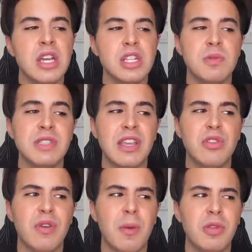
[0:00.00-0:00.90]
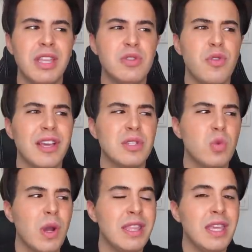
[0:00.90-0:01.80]
je pense qu'elle devrait peut-être se faire
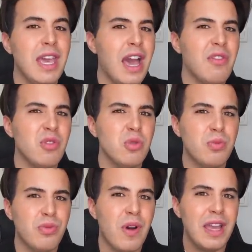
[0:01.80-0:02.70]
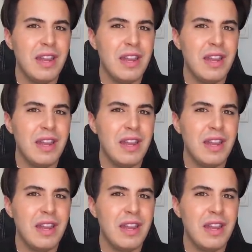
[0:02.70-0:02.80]
soigner avant de pouvoir